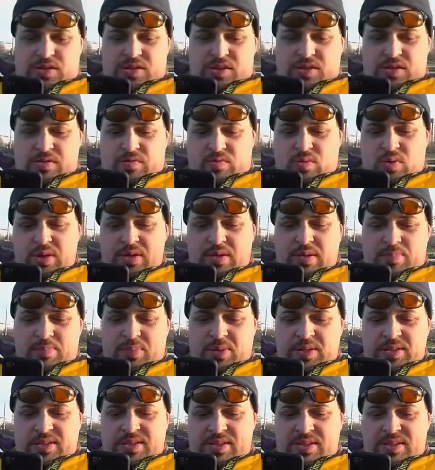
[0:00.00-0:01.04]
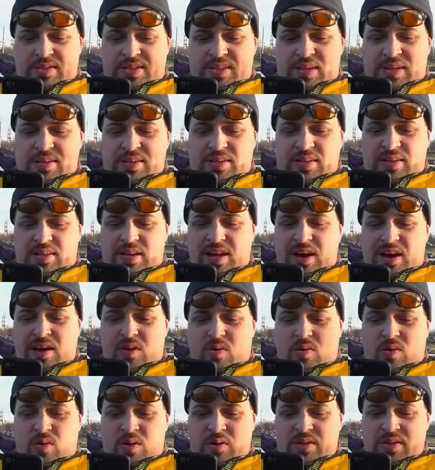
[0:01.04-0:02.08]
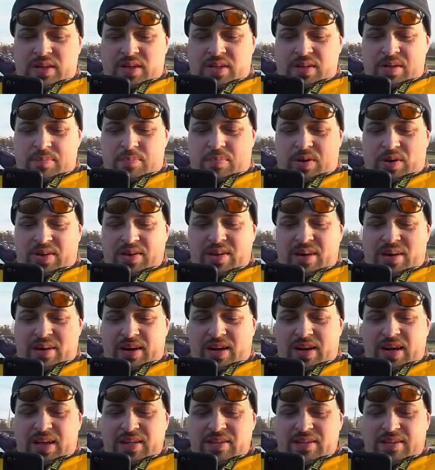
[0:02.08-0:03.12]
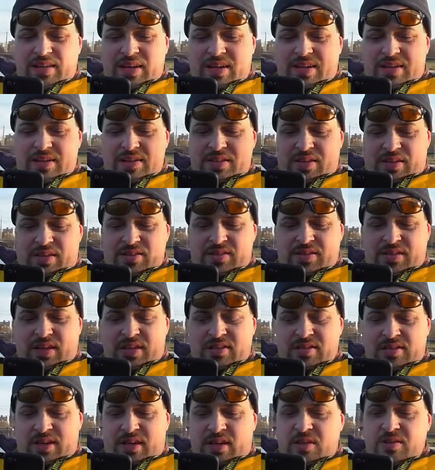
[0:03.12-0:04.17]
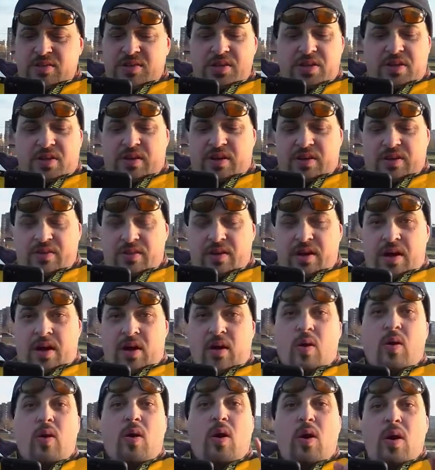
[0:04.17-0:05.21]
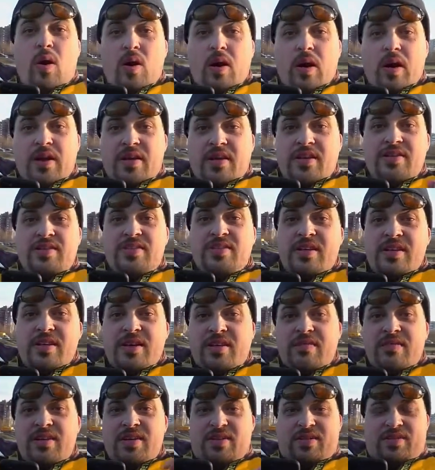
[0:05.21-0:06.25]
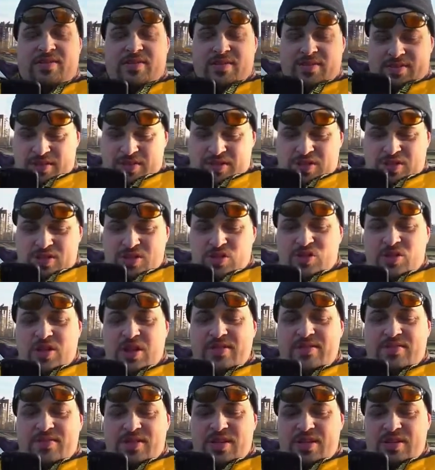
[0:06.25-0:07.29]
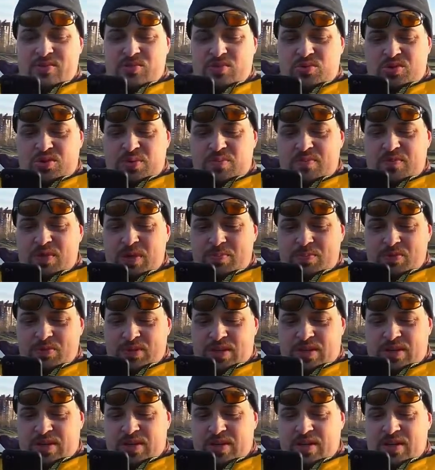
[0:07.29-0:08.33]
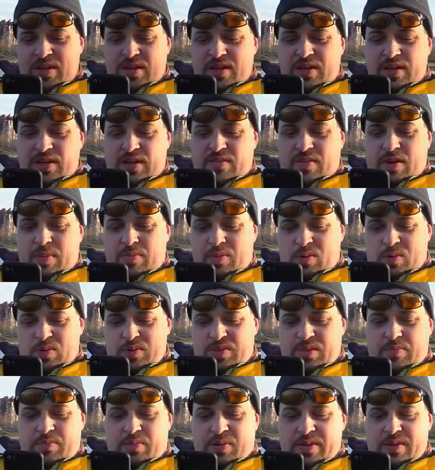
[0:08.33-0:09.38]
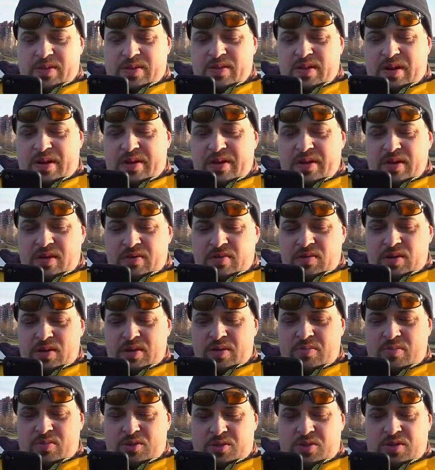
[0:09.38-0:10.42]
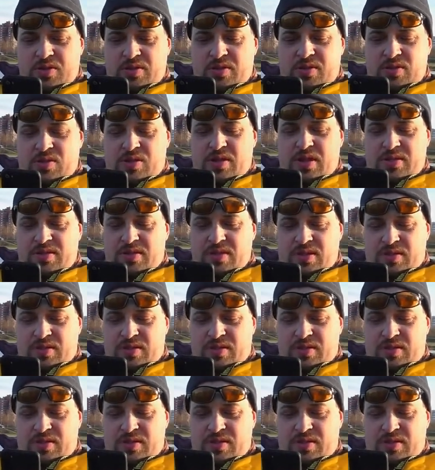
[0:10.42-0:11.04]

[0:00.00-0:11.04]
Чего-то про сиденье для аккорда и про яркат так и не рассказал ни хрена. О, какие заявы. Ждать в следующем выпуске или вопросы проигнорировал и можно не ждать